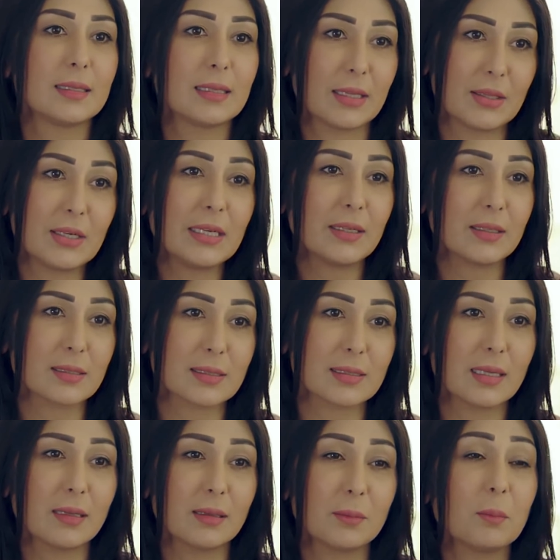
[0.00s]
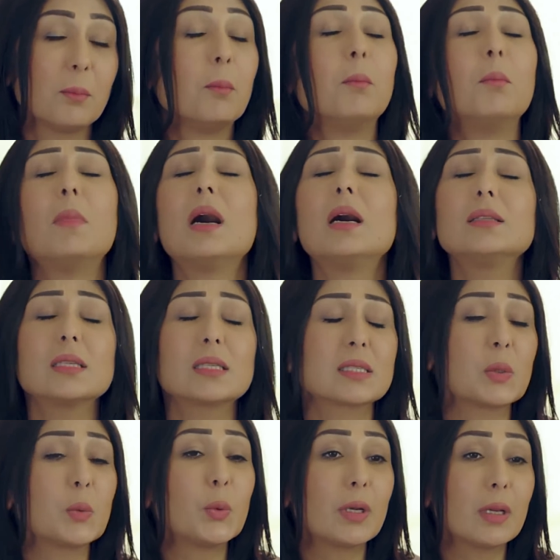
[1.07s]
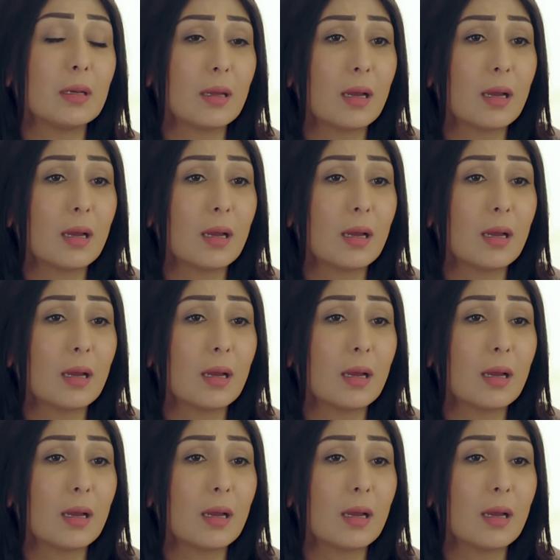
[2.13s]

تدرين حصة ما تتصورين